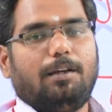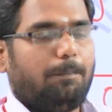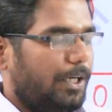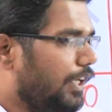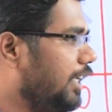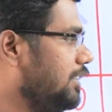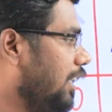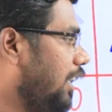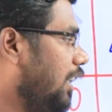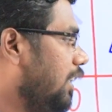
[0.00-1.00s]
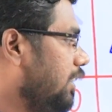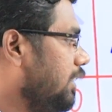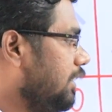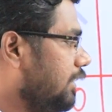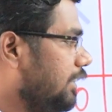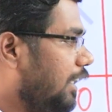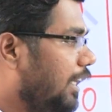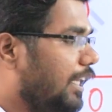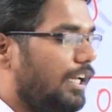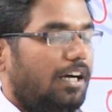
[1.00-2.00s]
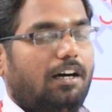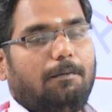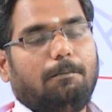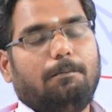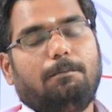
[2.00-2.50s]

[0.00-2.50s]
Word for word: இப்படியே என்ன செய்யலாம் எழுதலாம்